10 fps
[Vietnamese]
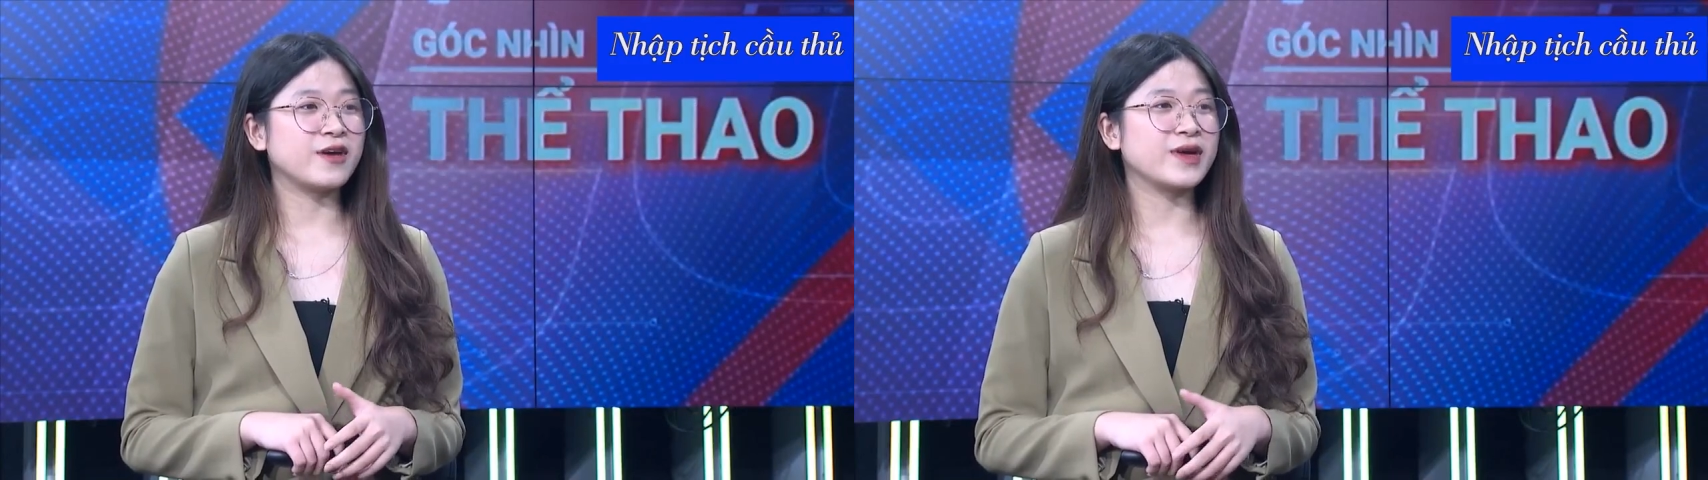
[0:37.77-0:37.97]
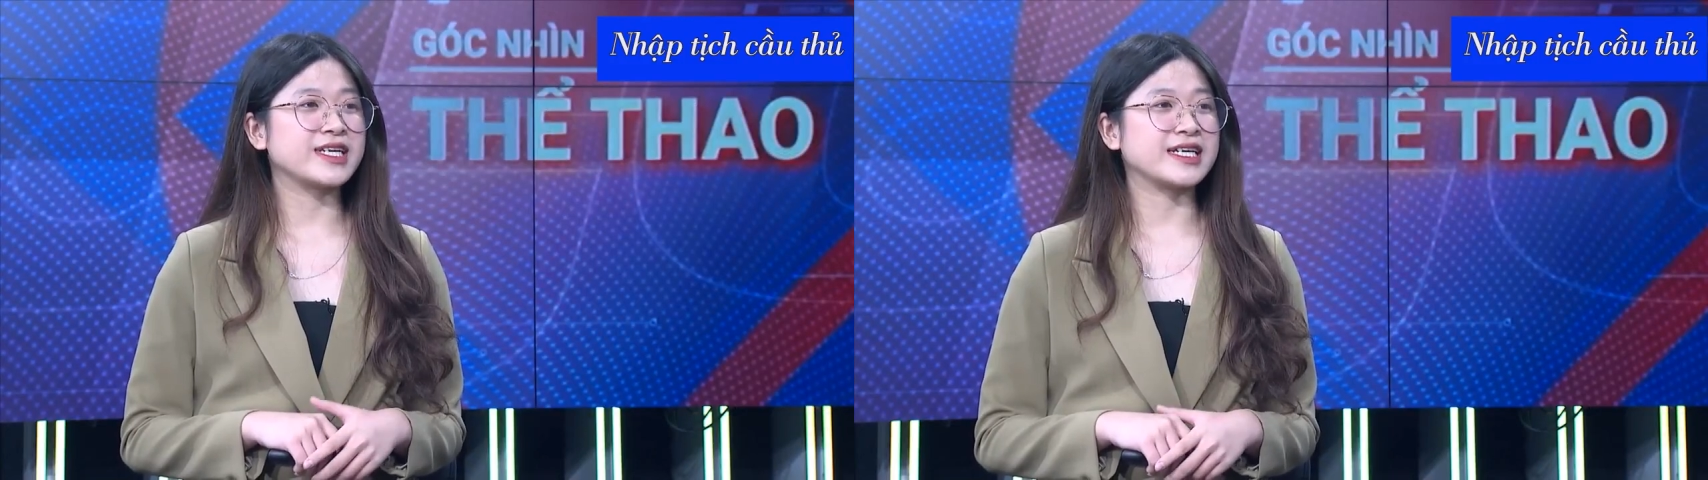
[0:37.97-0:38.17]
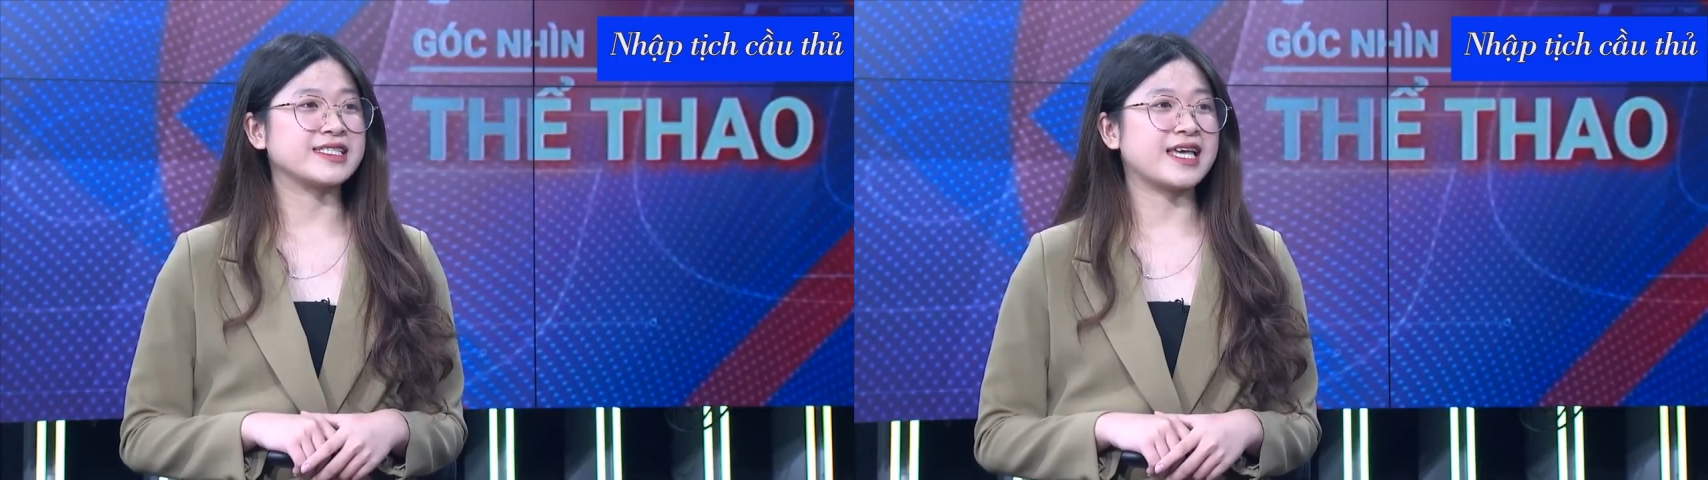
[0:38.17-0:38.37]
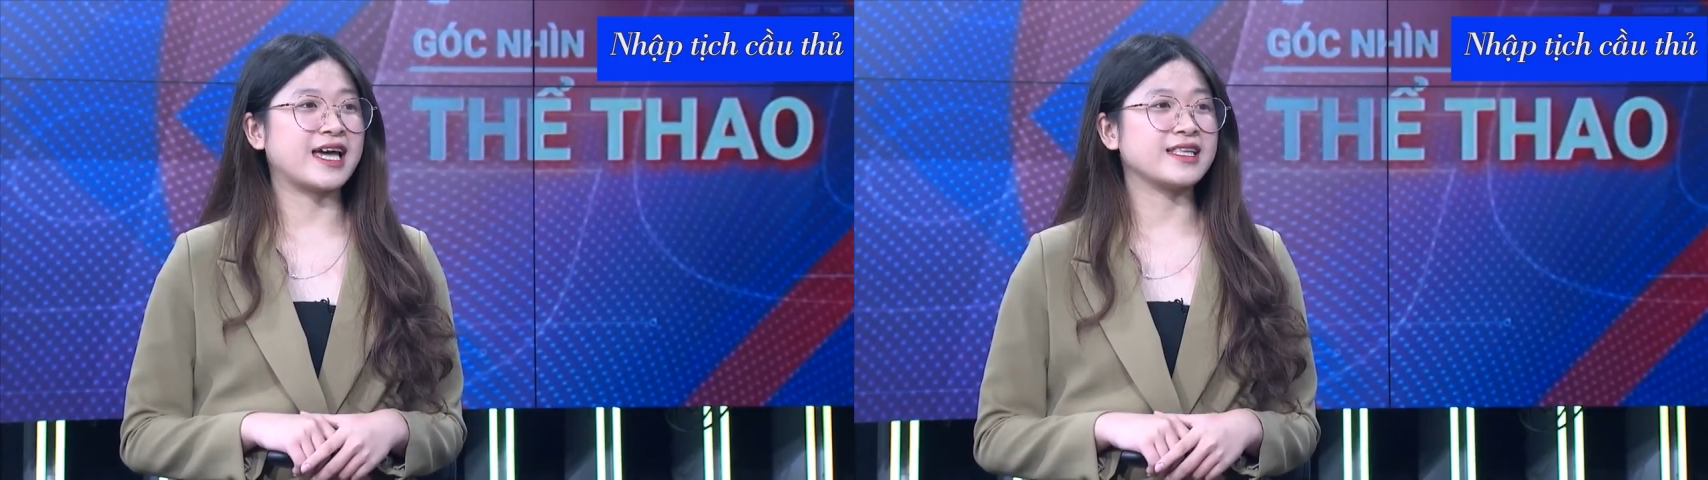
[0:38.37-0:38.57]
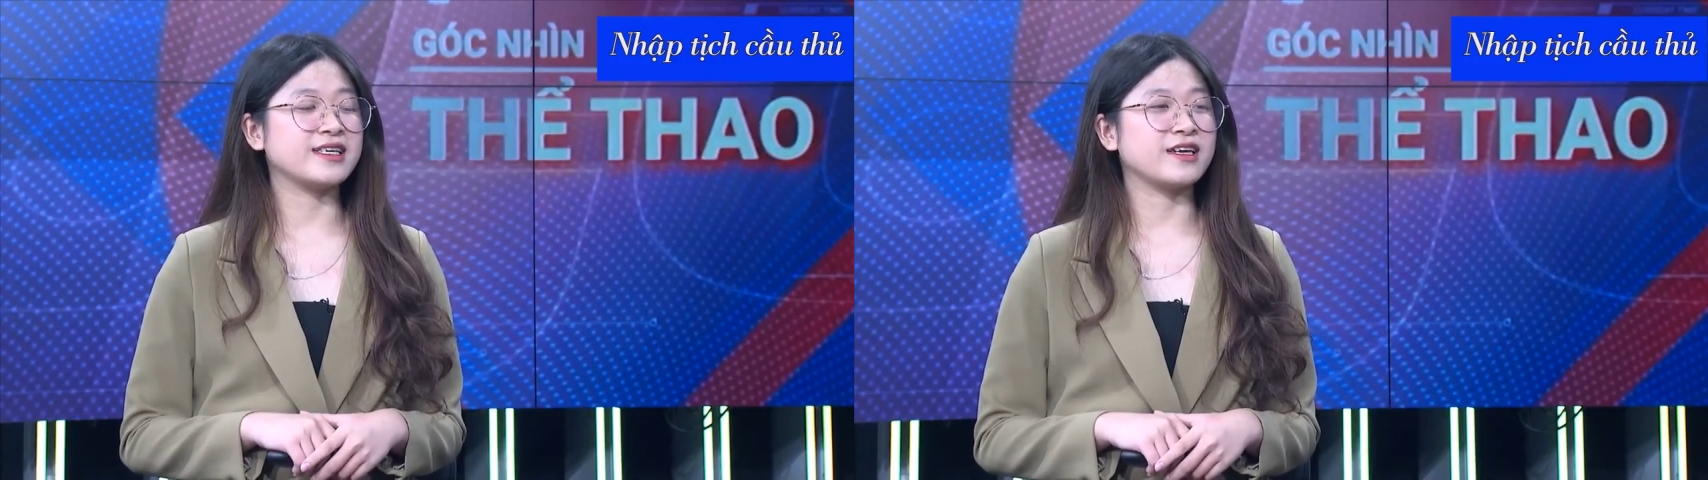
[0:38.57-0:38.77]
Theo anh đánh
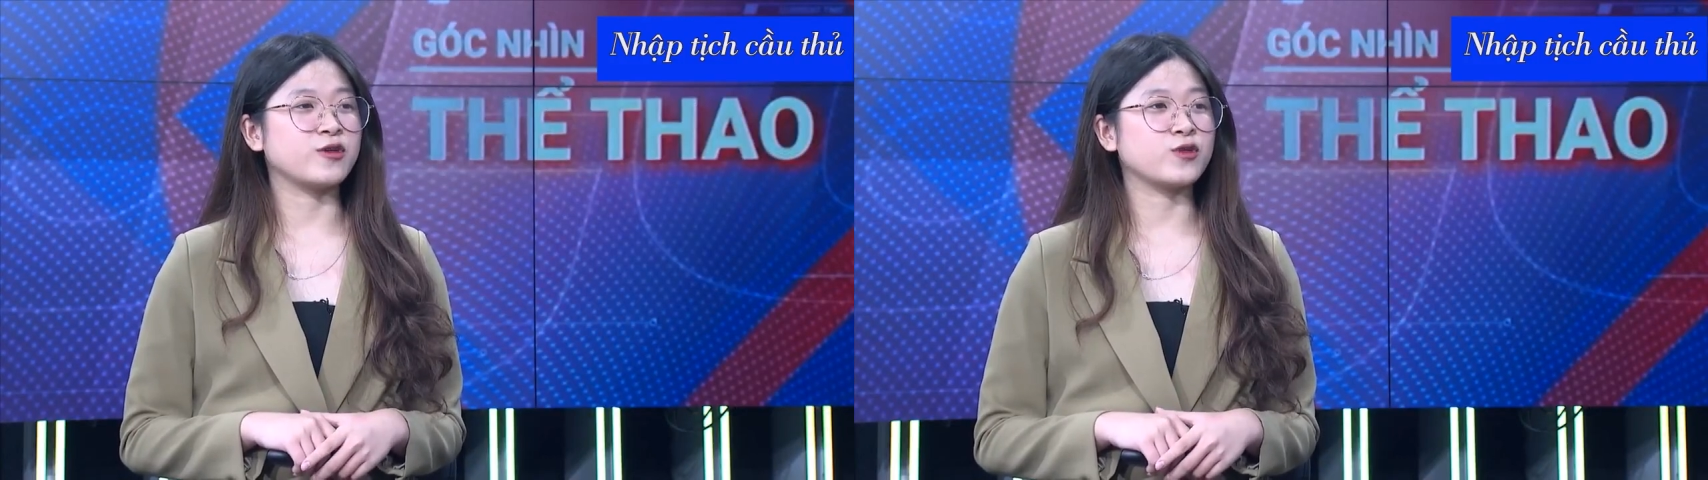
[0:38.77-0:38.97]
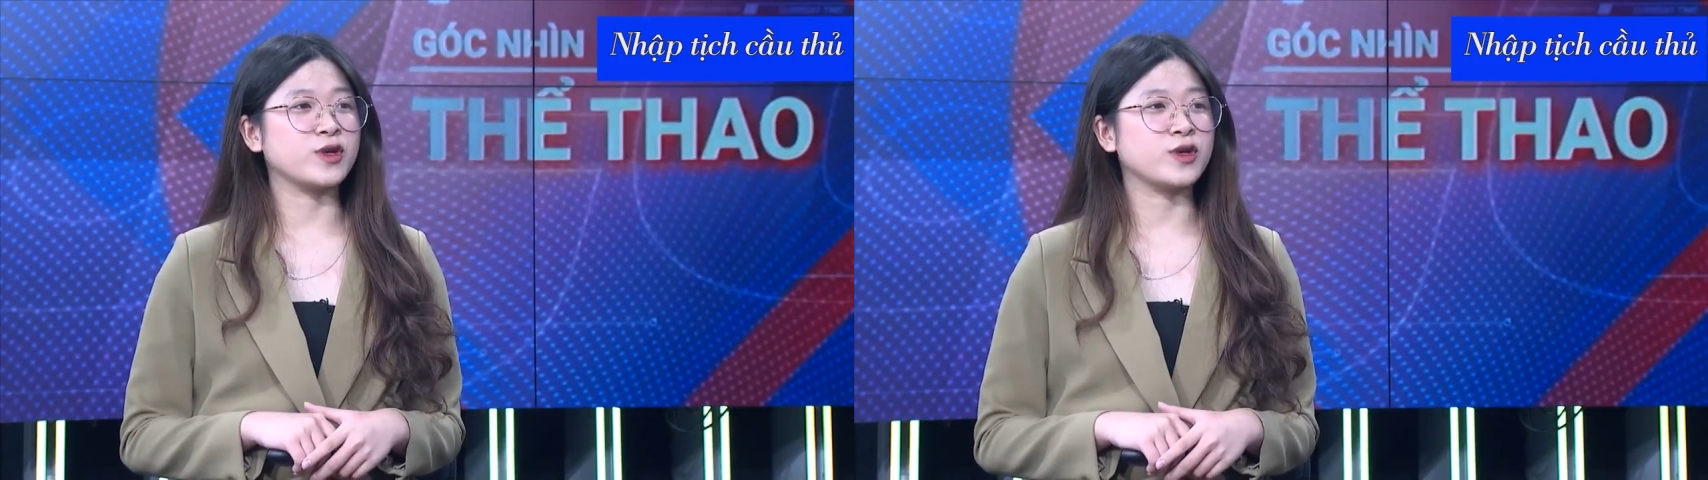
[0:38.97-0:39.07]
giá thì à,